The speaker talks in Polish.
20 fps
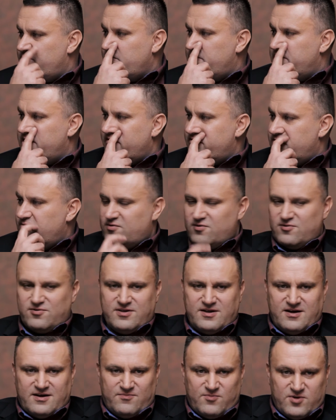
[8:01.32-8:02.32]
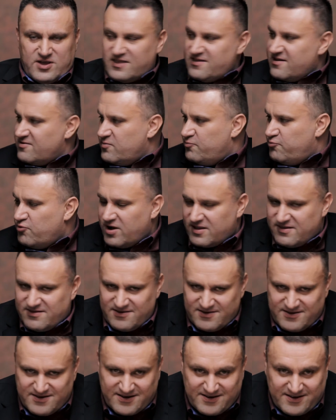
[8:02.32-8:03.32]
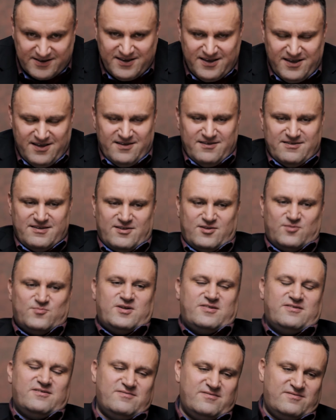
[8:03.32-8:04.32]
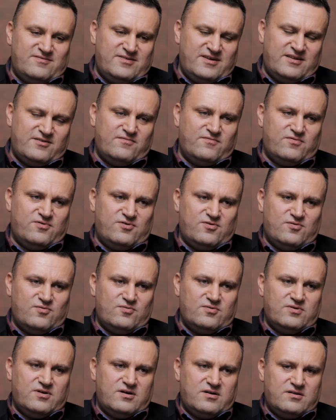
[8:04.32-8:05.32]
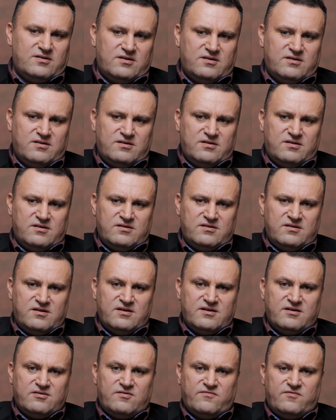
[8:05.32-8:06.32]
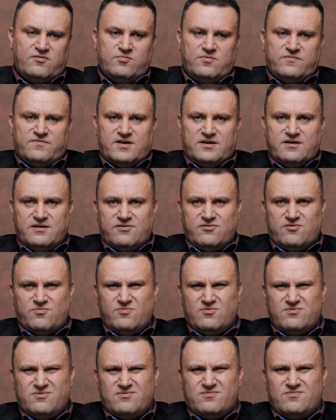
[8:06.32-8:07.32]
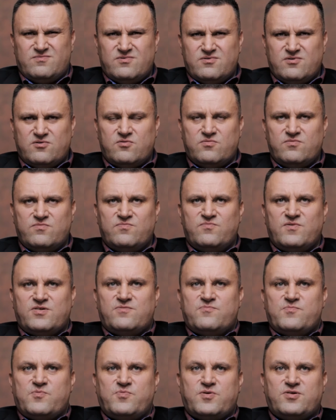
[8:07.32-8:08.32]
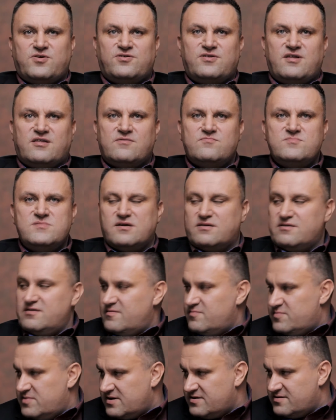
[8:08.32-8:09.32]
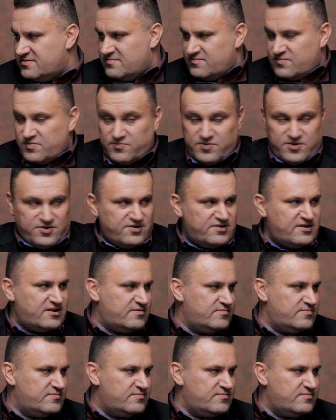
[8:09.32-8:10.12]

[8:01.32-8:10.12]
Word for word: poprawił coś, tak, bo ja za to płacę. Tak. Natomiast e, nie no, w życiu nie, nie, nie, nie, nie ingerowałbym w takie coś, bo to, to właśnie po pierwsze się na tym nie znam, tak? Po pierwsze się na